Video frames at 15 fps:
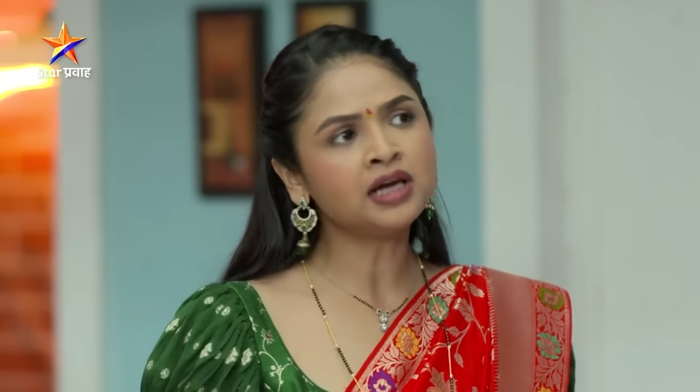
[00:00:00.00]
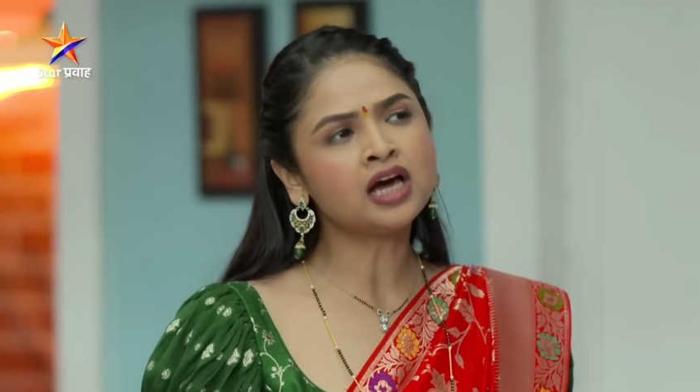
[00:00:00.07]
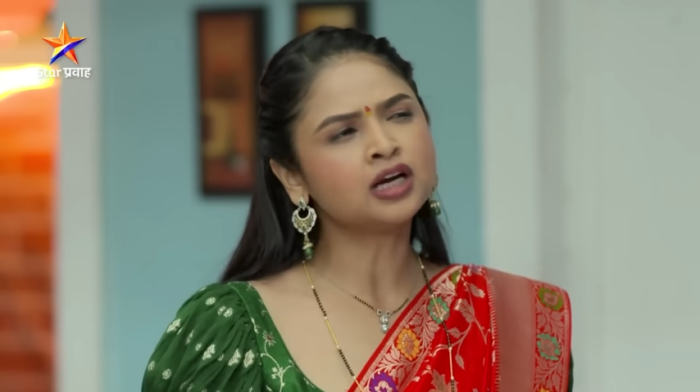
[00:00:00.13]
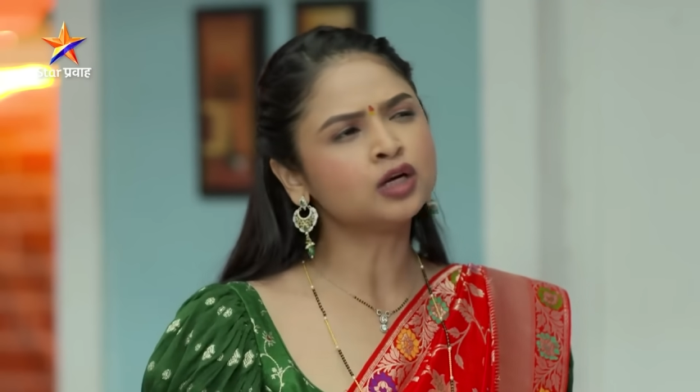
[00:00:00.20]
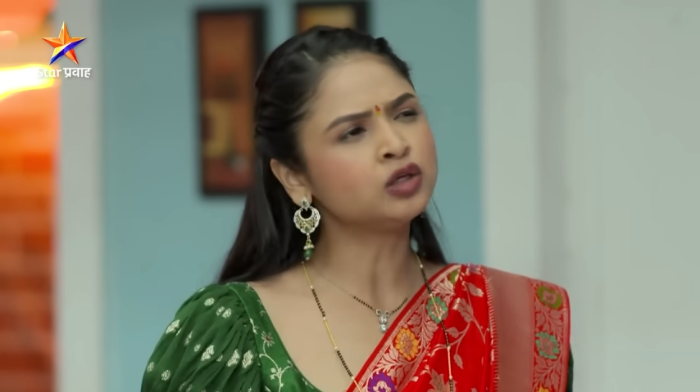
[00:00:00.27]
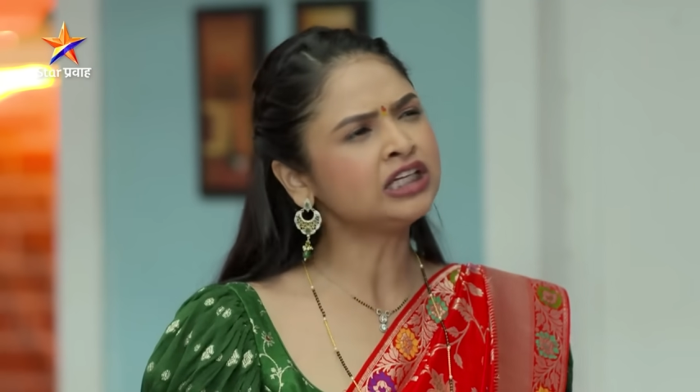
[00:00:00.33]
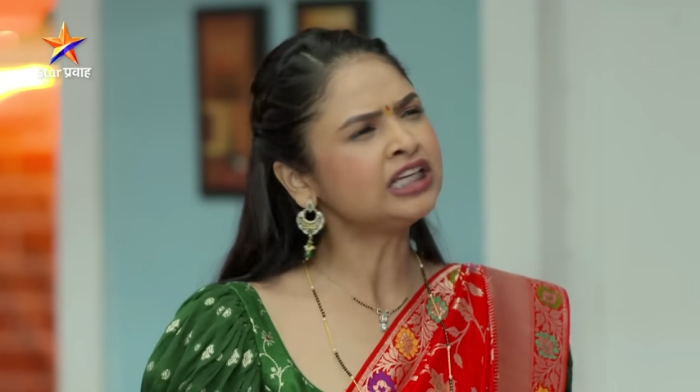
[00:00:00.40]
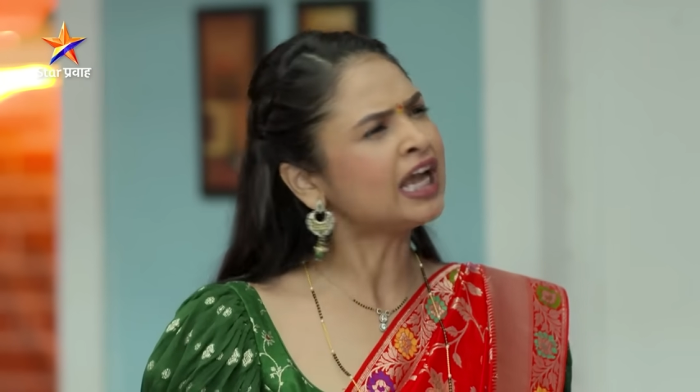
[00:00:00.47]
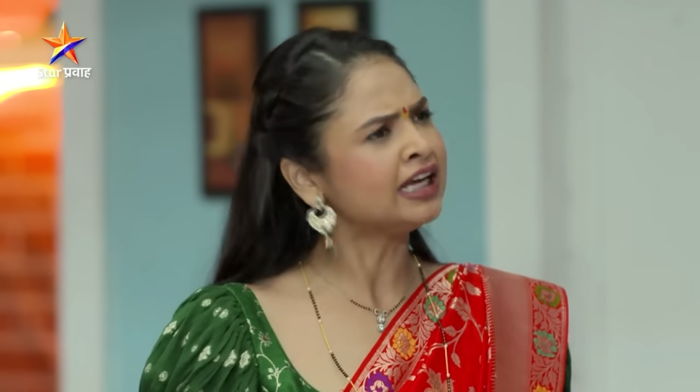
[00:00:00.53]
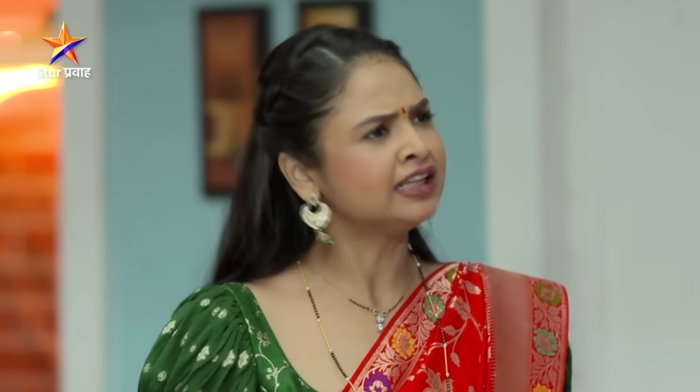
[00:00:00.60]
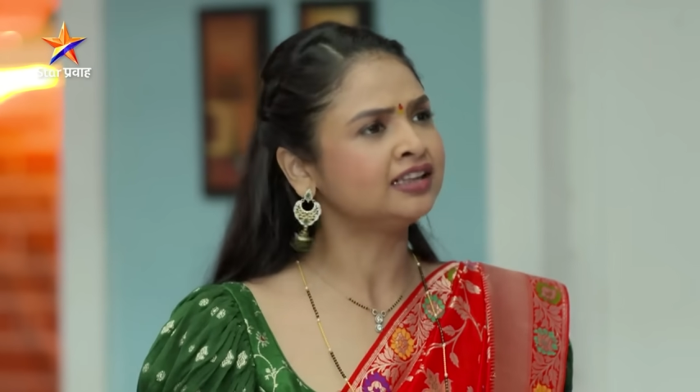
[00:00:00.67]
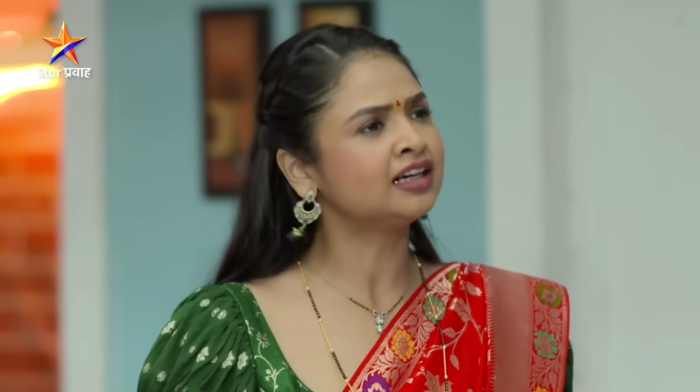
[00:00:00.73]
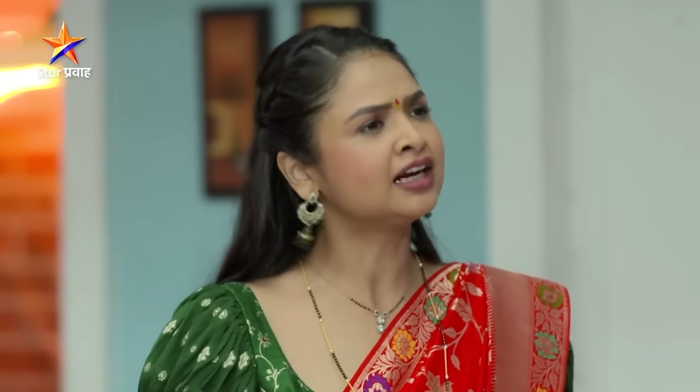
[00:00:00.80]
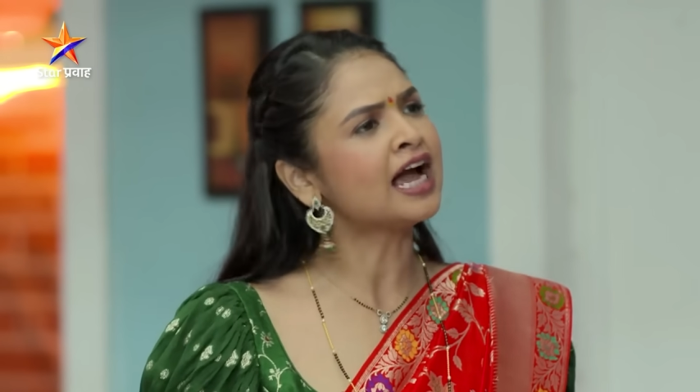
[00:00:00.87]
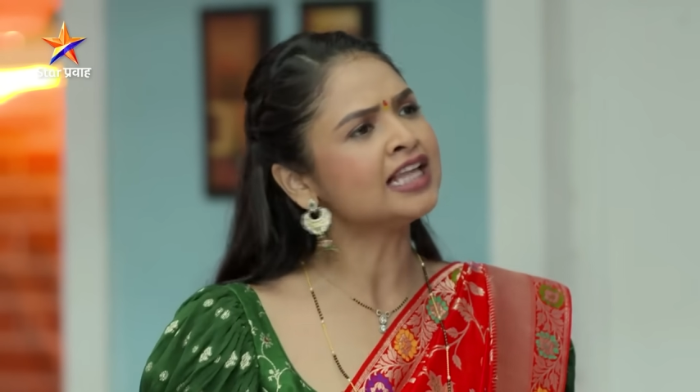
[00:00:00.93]
हरवली नाही
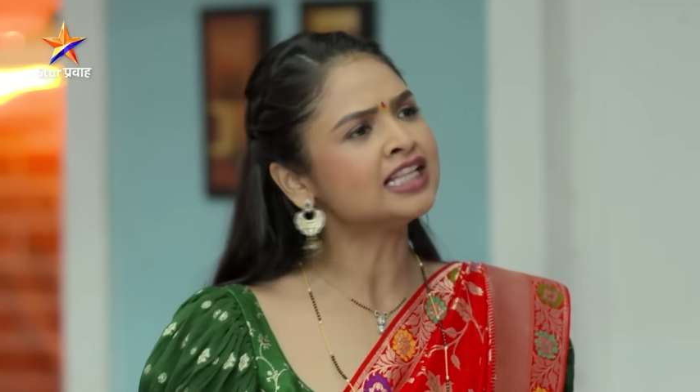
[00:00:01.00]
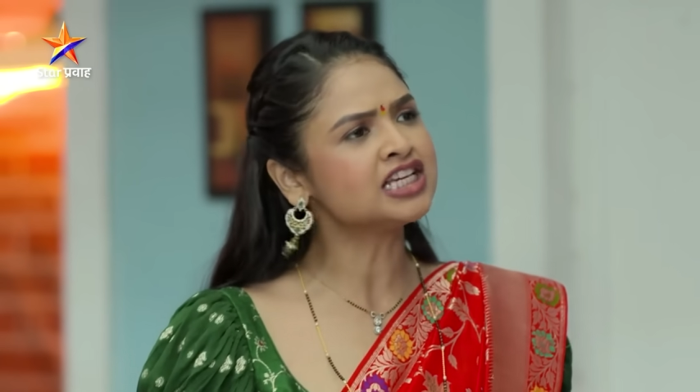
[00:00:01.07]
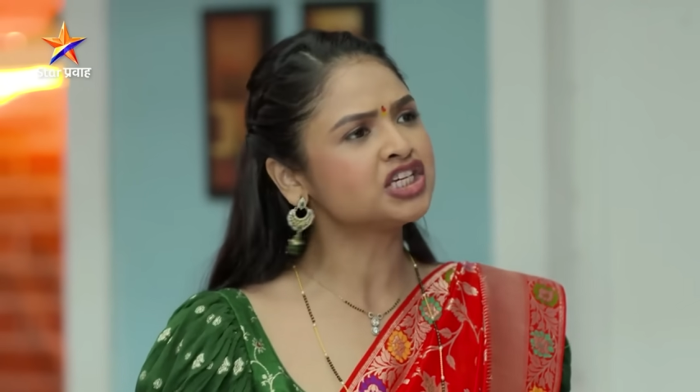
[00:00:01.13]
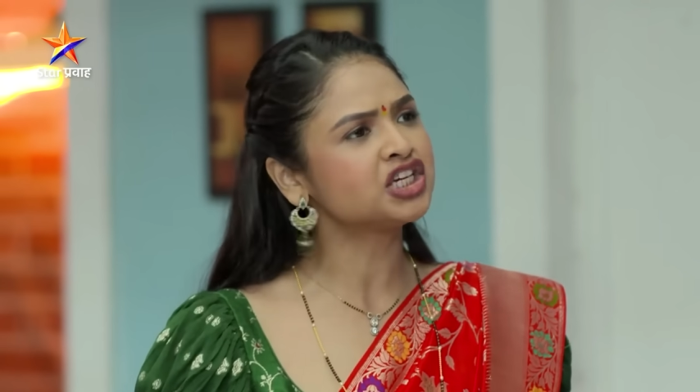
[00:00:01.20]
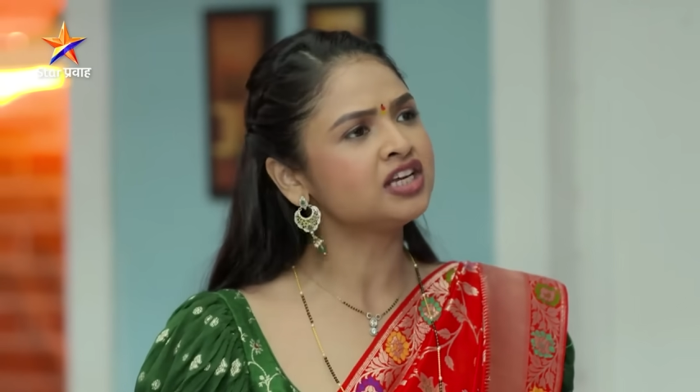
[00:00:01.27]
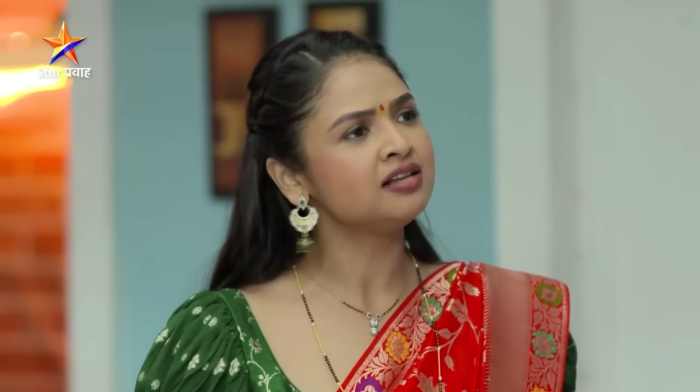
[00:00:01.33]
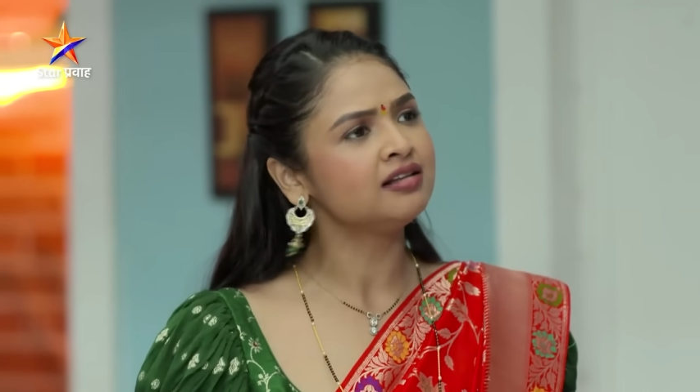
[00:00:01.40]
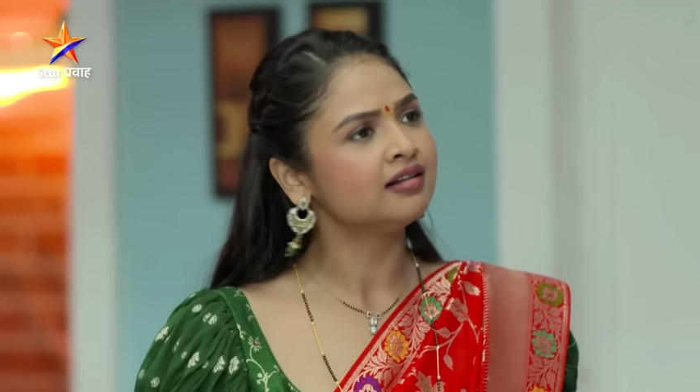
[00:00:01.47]
तर काय देशील